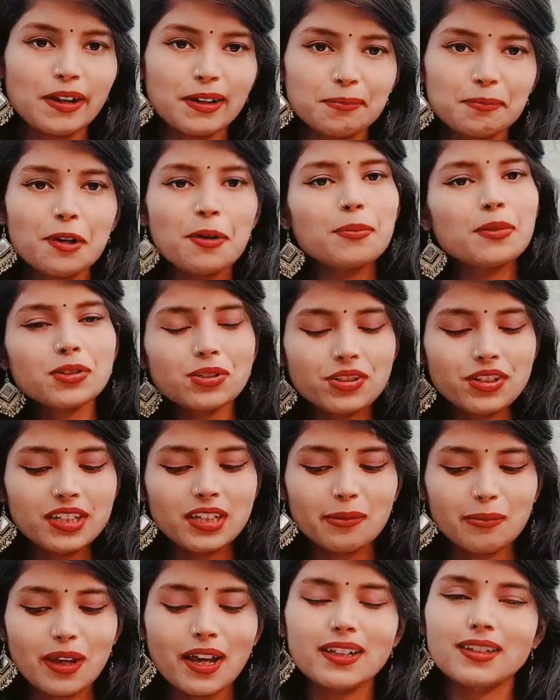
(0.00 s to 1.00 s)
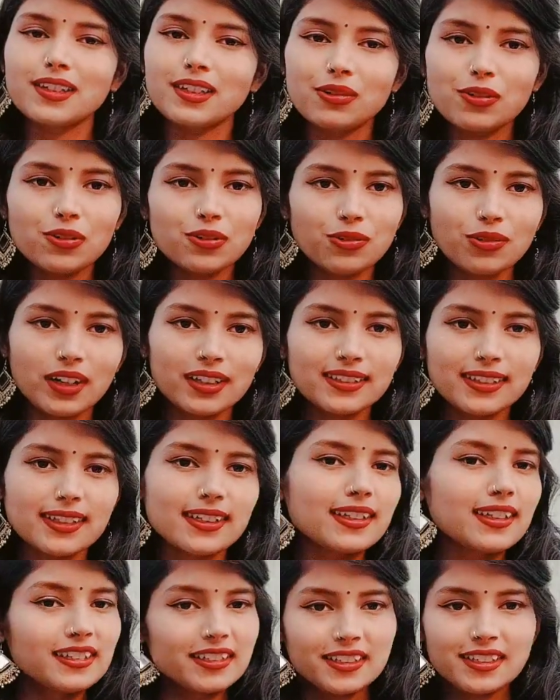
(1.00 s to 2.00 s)
লাগবে অবশ্যই নেবে আর যেগুলো দোকান থেকে
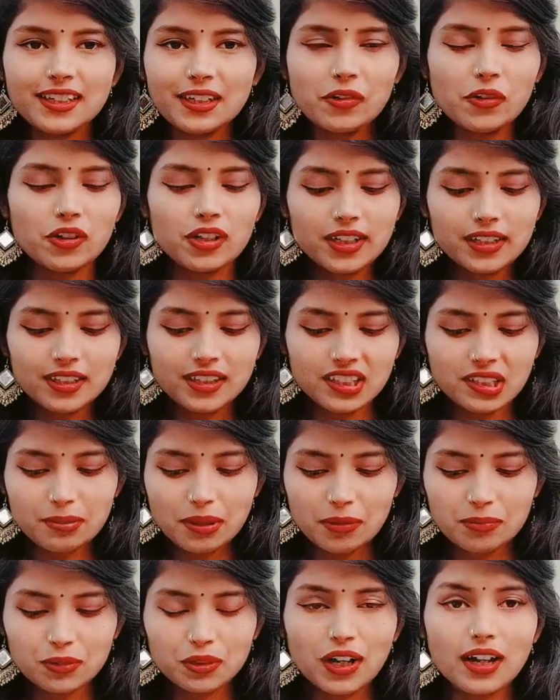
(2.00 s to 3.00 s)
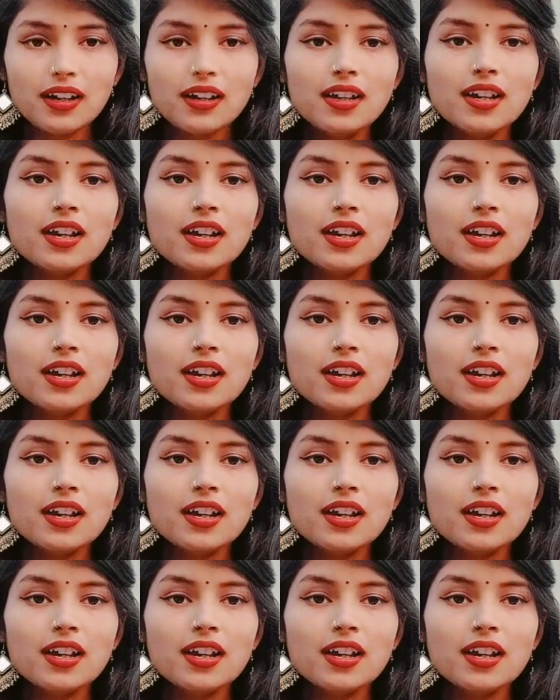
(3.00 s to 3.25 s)
কিনেছে সেগুলো লিঙ্ক দিতে পারবো না